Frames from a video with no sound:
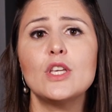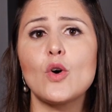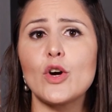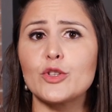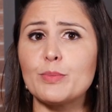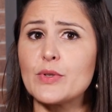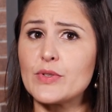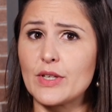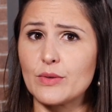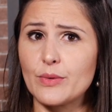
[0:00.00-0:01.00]
e
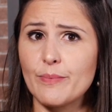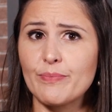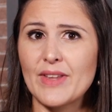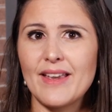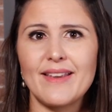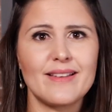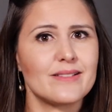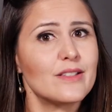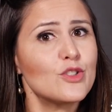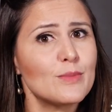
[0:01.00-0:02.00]
8%.
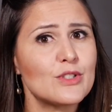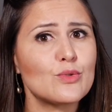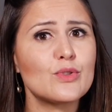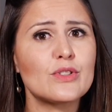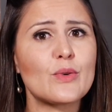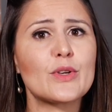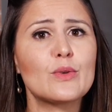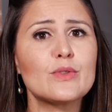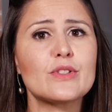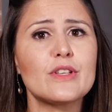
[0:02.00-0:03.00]
Existe uma discussão,
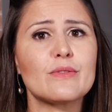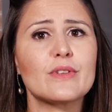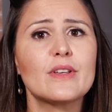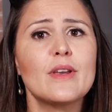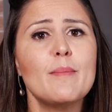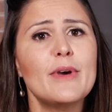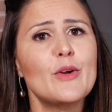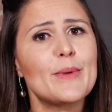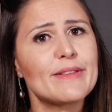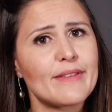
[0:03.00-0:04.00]
inclusive,
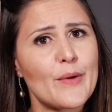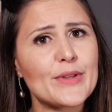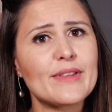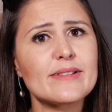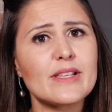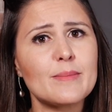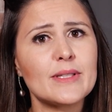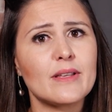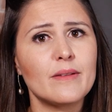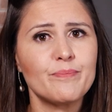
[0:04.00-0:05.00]
para aumentar o
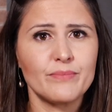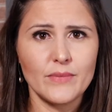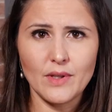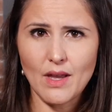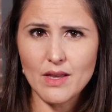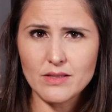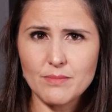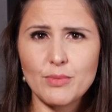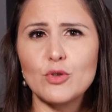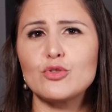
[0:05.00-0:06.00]
ITCMD, que é esse
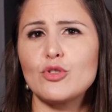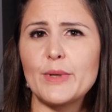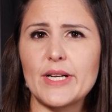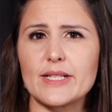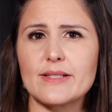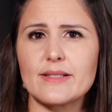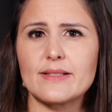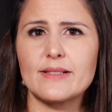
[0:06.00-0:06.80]
imposto sobre herança.